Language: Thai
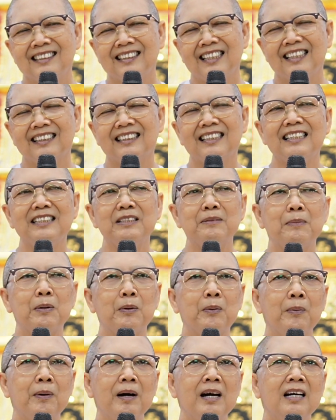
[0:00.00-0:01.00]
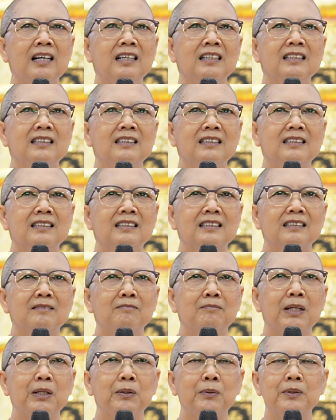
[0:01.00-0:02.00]
แต่ถ้าจะบอกว่า
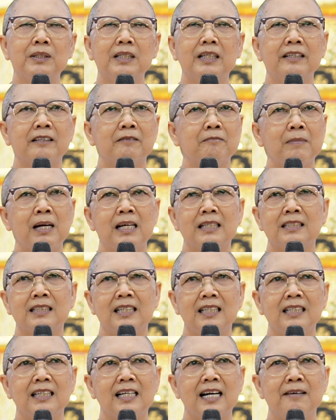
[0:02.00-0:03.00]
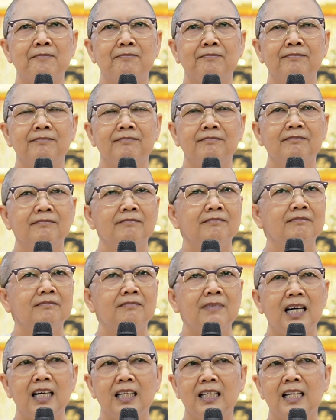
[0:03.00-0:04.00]
มนุษย์เกิดมาใช้กรรม
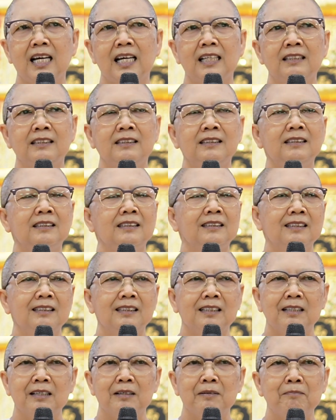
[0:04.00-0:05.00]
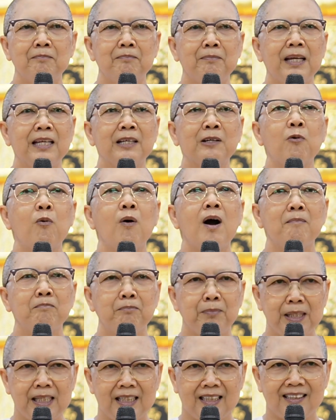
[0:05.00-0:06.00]
อันนั้นเป็นความ
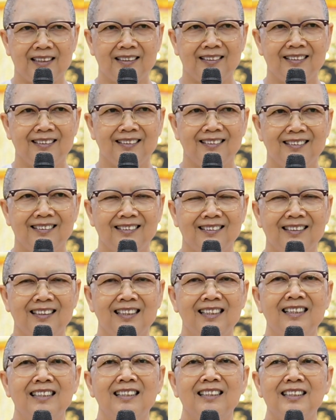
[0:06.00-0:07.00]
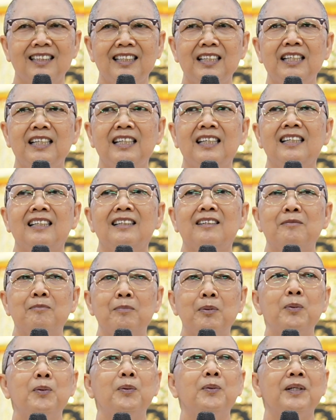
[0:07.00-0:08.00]
ผิดที่
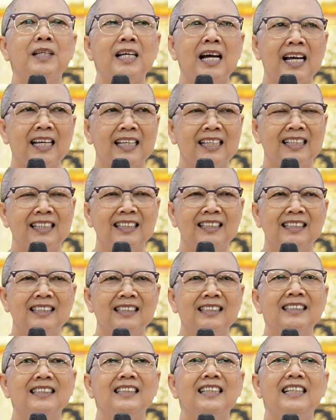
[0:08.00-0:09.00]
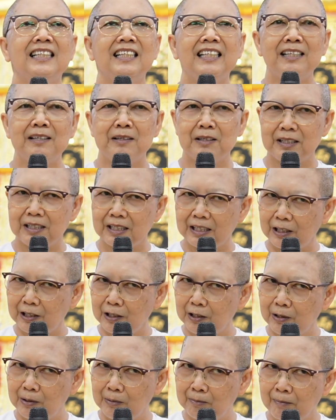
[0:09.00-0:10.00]
ผู้ใหญ่ที่
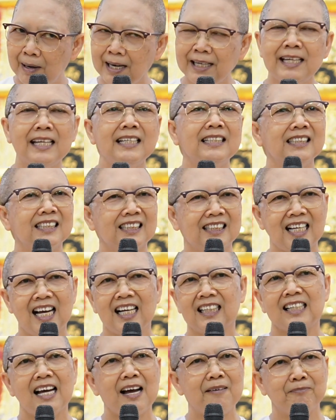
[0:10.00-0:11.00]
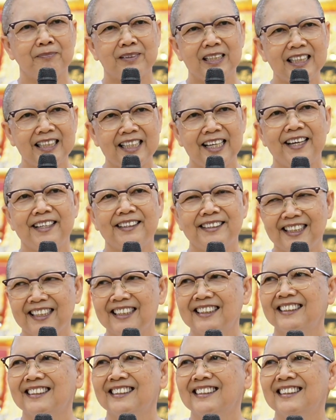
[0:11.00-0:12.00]
ไม่ได้ศึกษาธรรมที่แท้จริง